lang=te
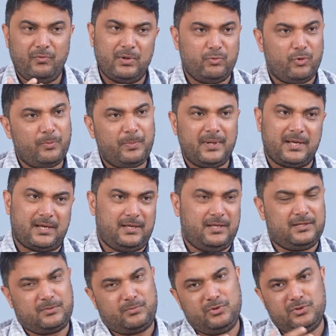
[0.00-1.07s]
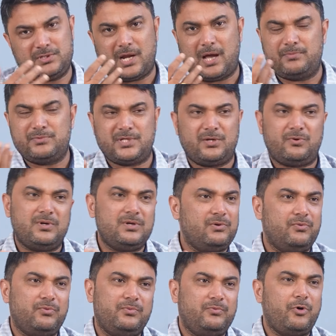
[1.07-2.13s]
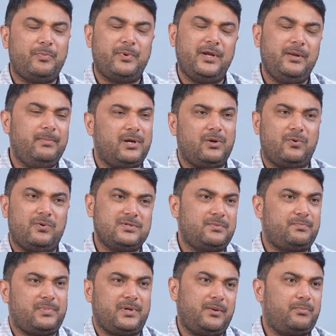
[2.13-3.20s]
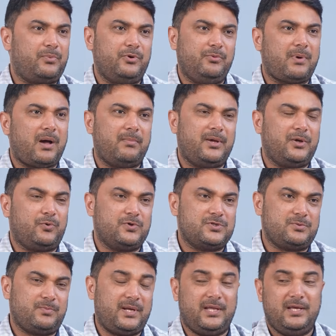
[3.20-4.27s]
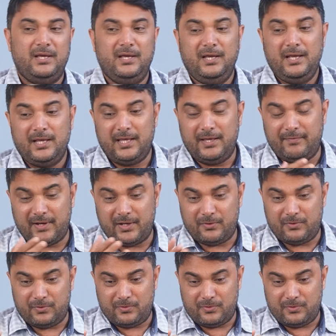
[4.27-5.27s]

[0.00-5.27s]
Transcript: అది ఓపెన్గా ఇంతకుముందు రామచరణ్ కూడా ఓపెన్ డిబేట్లు కూడా చెప్పారు ఎప్పుడు బాబాయ్ కోసమని ఈవెన్